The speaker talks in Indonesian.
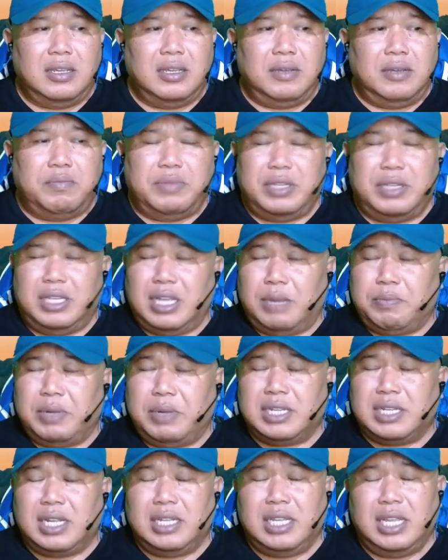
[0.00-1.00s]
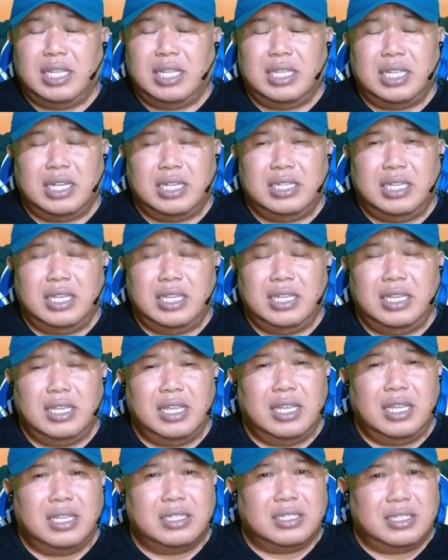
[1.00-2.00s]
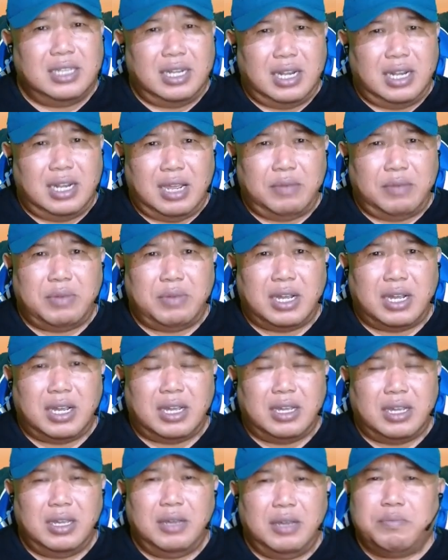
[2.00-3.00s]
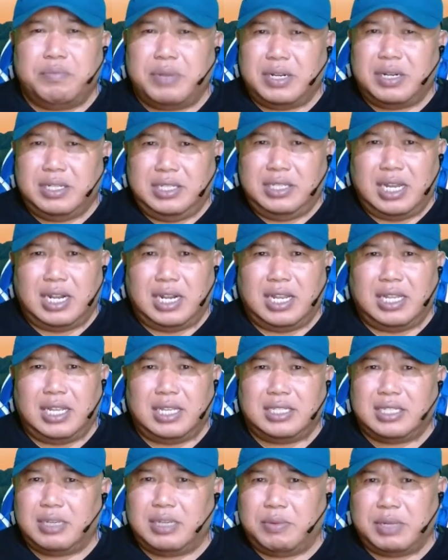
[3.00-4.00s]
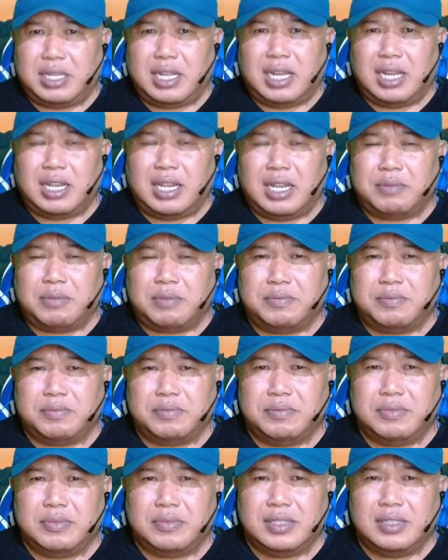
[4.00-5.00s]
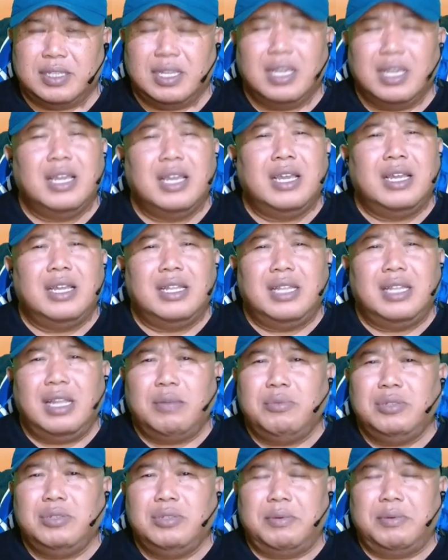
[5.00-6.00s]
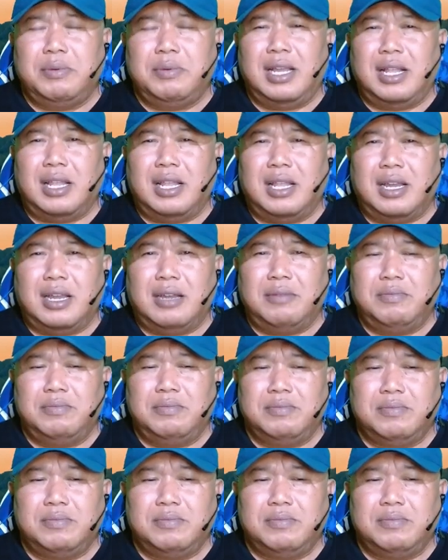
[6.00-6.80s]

mendapatkan energi selama perjalanan sahabat alam. Namun sahabat alam,